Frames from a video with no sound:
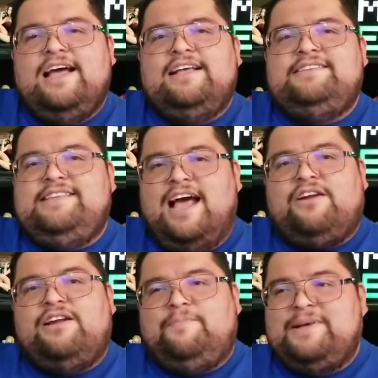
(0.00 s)
Si
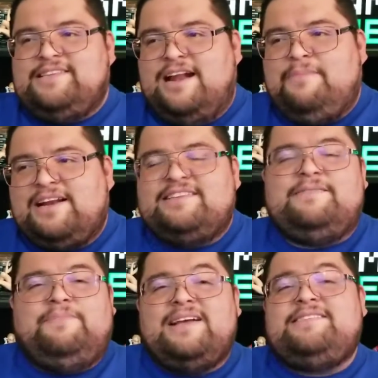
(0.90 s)
algo le pasara a Magna
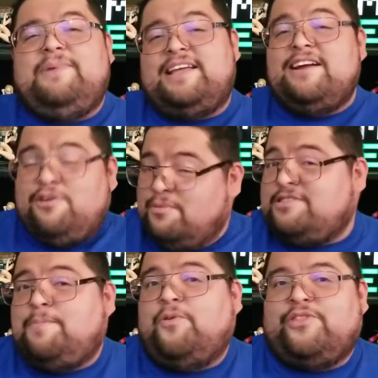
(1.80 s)
Senpai, ¿se imaginan cómo
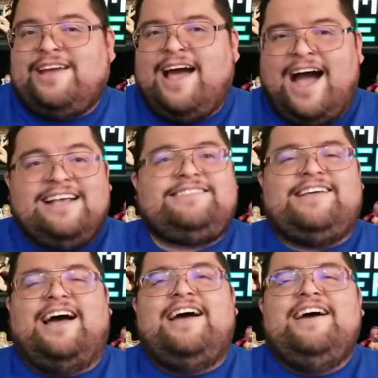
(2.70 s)
se pondría
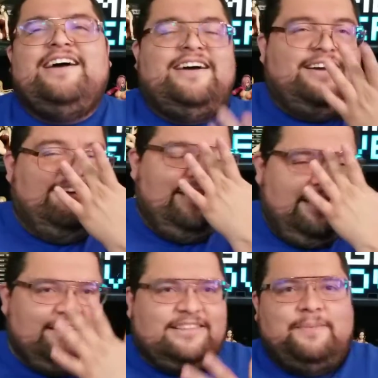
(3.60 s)
hasta?
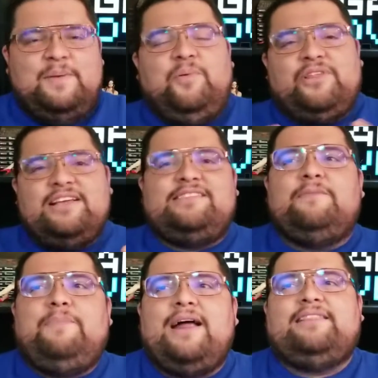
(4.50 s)
También podría ser
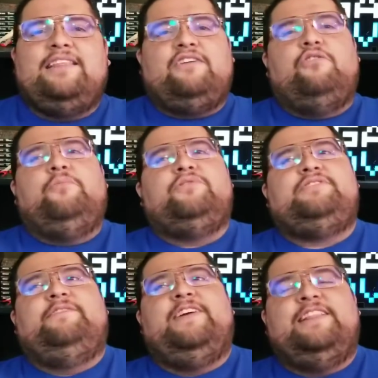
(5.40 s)
parte de cómo
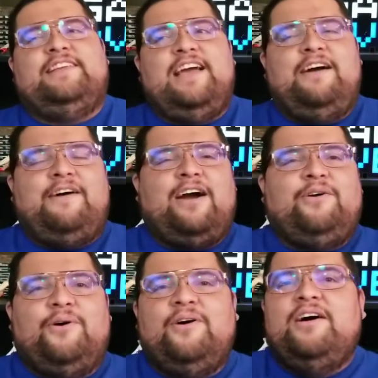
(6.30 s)
se vendría
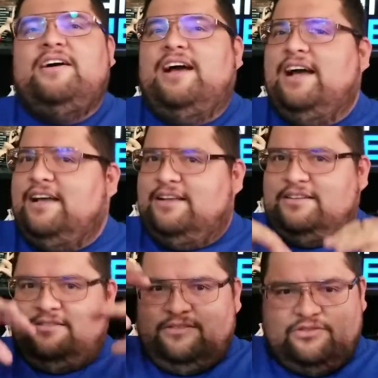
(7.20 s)
bajo eh,
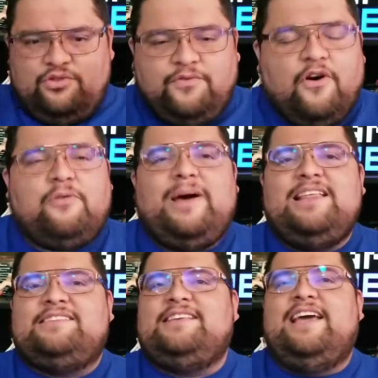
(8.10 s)
su forma de
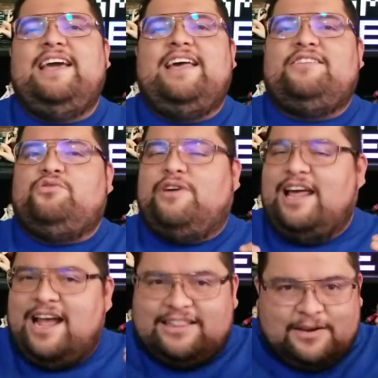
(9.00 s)
ser, su
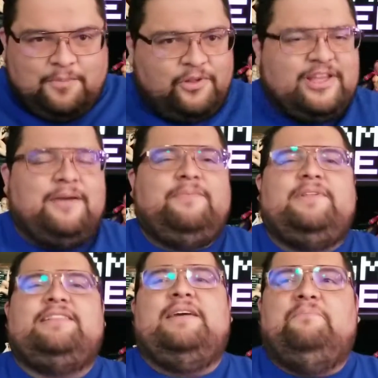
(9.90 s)
carácter podría
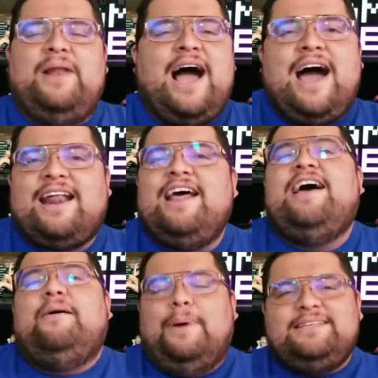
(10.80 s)
temblar,
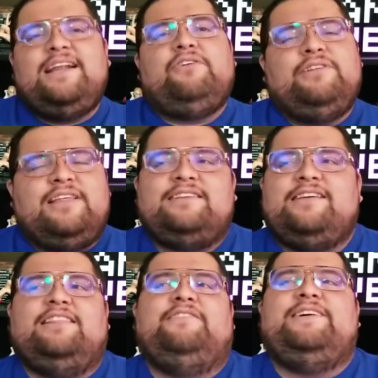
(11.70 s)
Va a ser algo
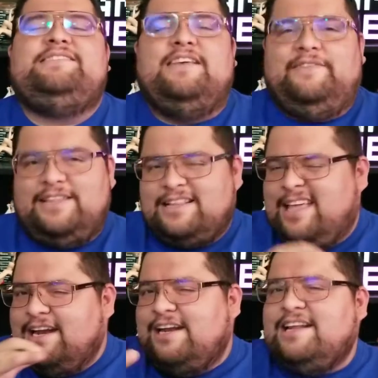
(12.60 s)
interesante ver si de verdad
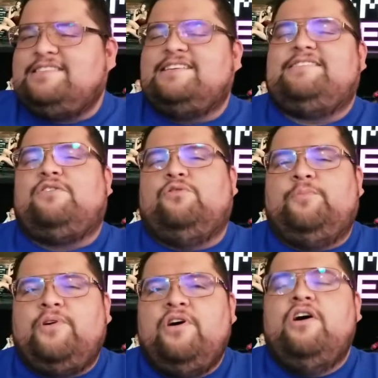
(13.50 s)
quieren ir hacia este
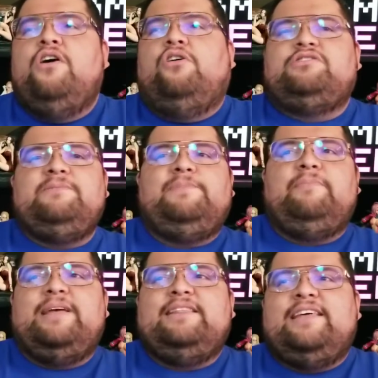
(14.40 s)
rumbo o
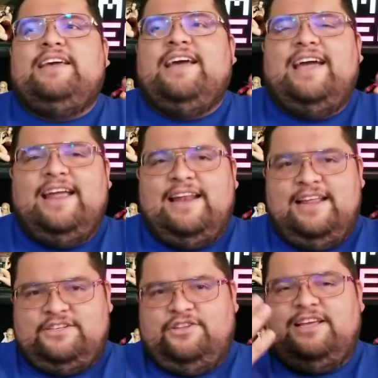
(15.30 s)
simplemente el
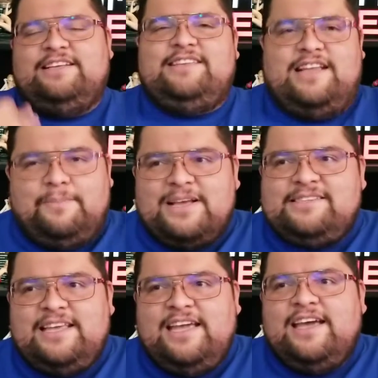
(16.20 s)
hecho de que se llame
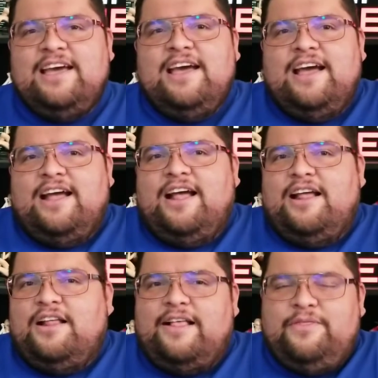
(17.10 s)
así
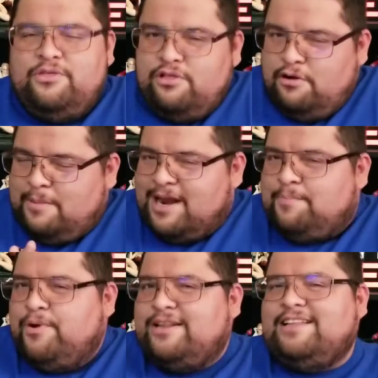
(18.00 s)
mm, lo van a
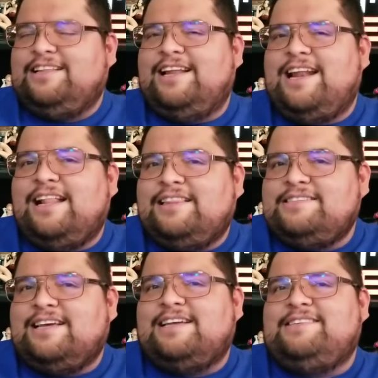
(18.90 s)
poder detener antes
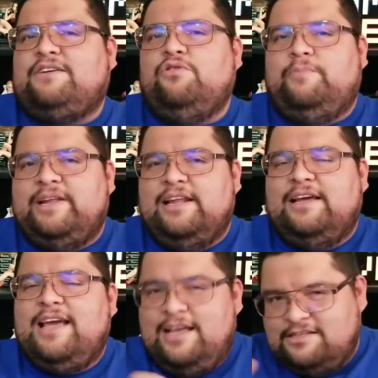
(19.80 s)
de que se culmine,
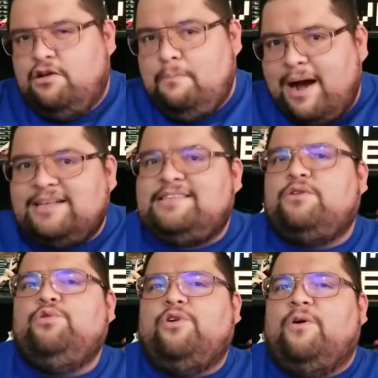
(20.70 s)
que es lo más
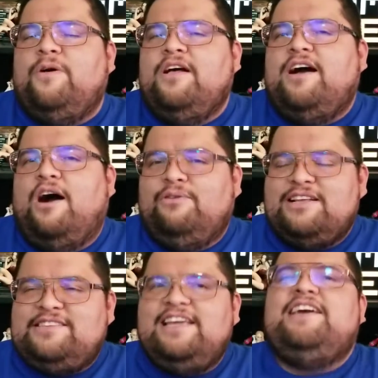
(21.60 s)
seguro. Aún
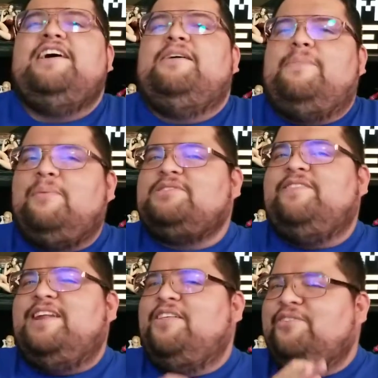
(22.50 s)
así, vamos a
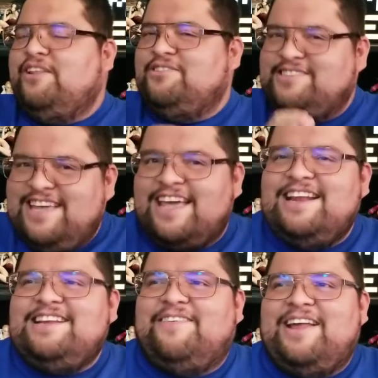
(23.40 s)
ver a dónde nos quiere
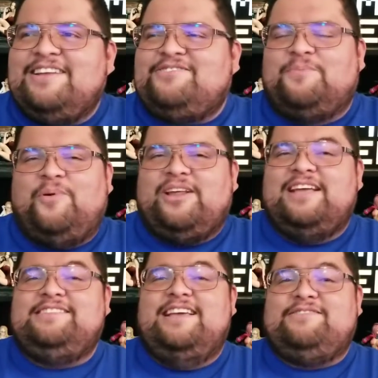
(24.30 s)
llevar esto,
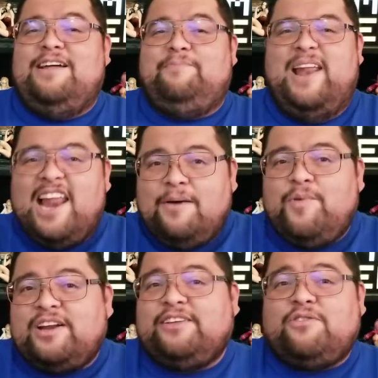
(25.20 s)
porque si es una pelea a
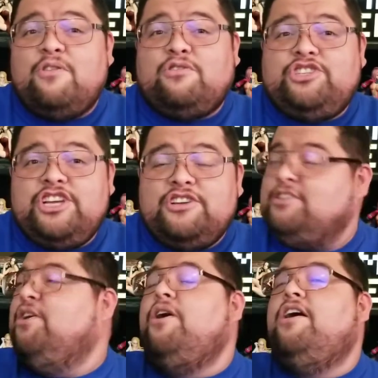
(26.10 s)
muerte con cuchillos,
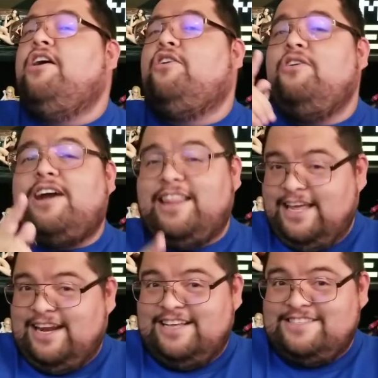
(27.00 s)
digo, con
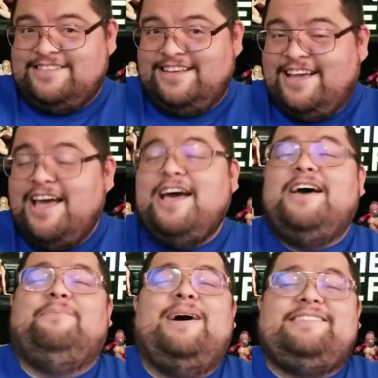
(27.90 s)
cadenas, va a